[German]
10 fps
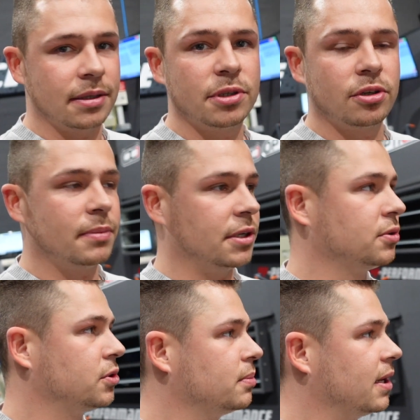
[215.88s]
Nehmt ihr nochmal
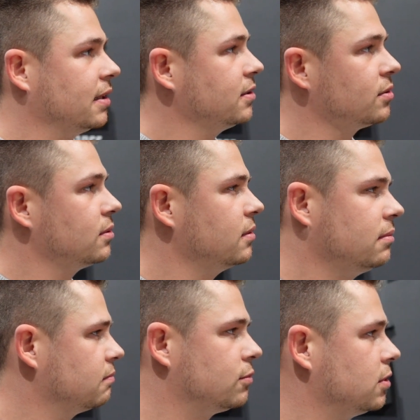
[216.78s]
YouTuber an, so,
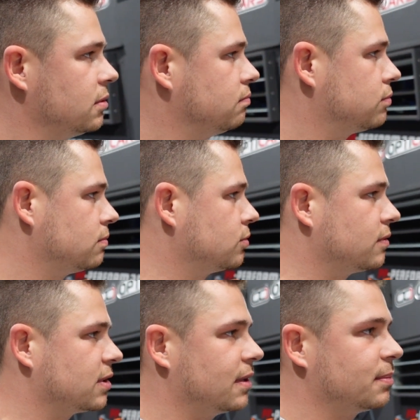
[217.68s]
die
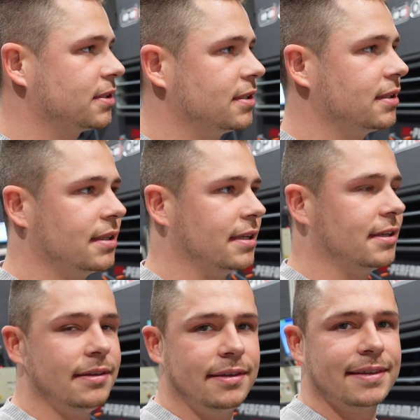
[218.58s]
sowas nee. fabrizieren? Nee, ne?